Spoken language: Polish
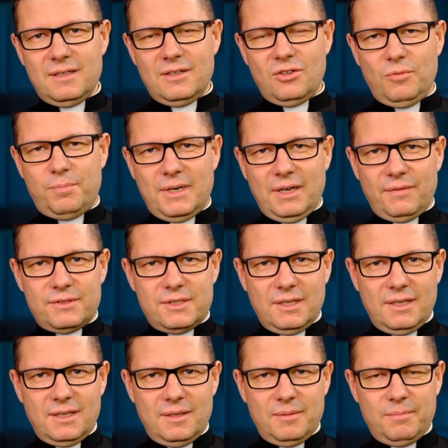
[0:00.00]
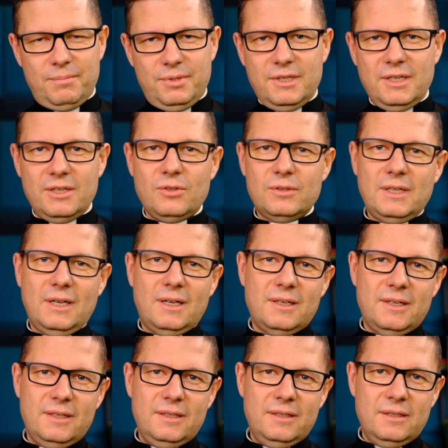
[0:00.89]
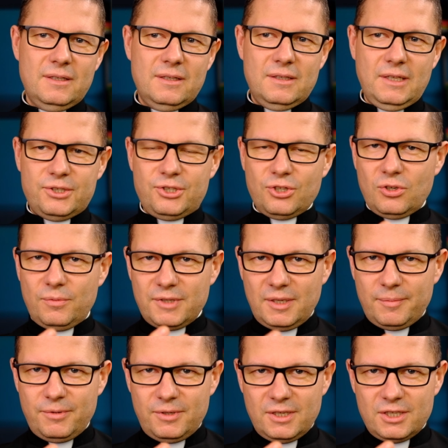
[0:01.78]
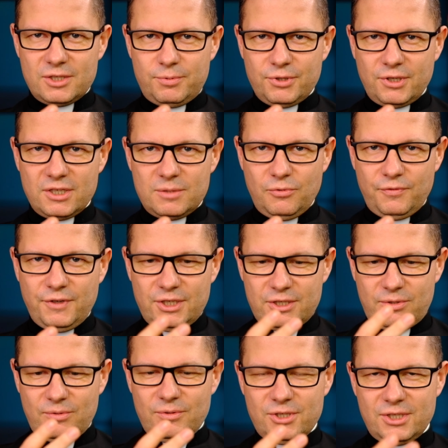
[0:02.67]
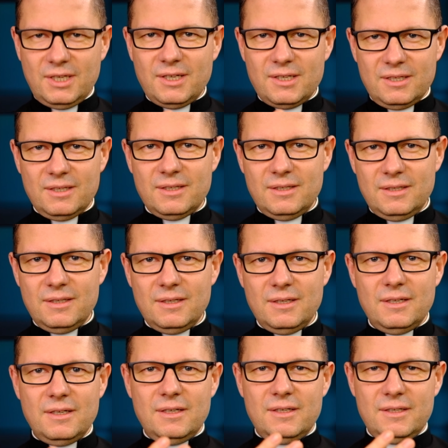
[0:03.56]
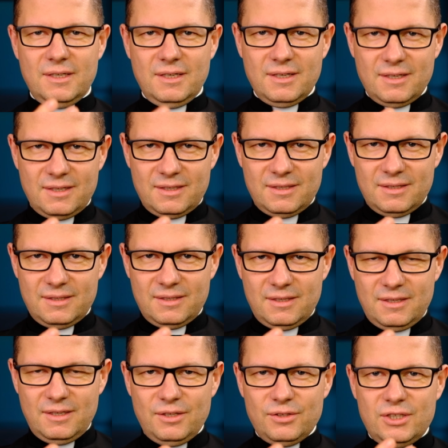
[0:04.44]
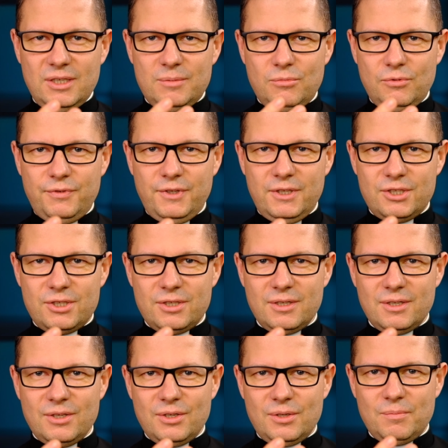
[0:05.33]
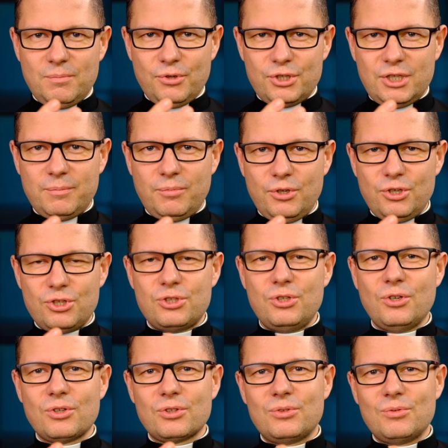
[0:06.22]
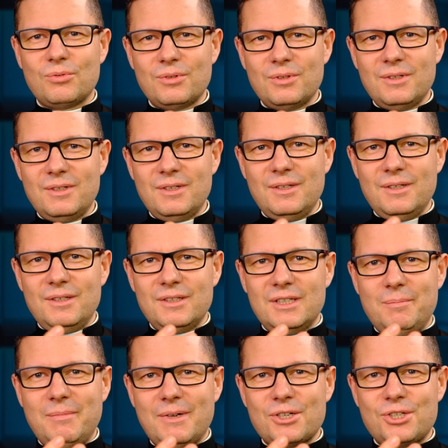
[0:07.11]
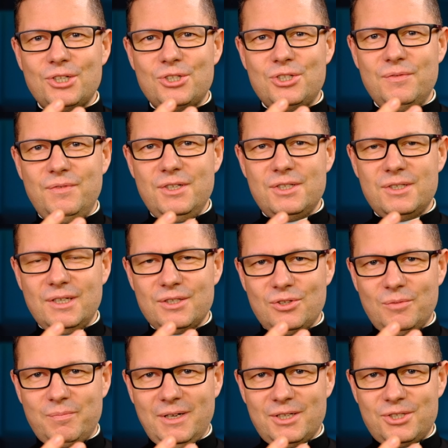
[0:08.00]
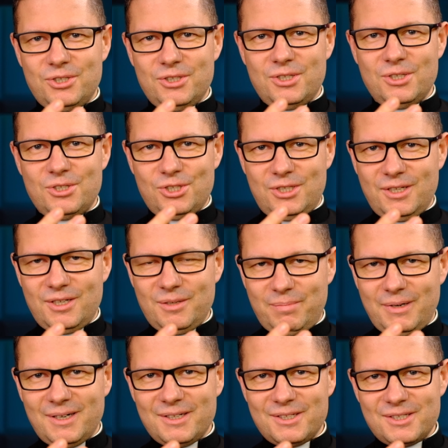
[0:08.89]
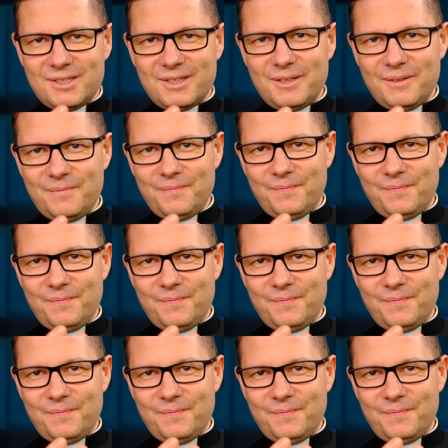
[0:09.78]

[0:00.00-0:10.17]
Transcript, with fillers: Oprawca bije go dalej. Dlaczego mnie bijesz? Przecież mówię, że są cztery. Nie, ty mówisz, bo się boisz tortur. Ty masz rzeczywiście zobaczyć cztery palce.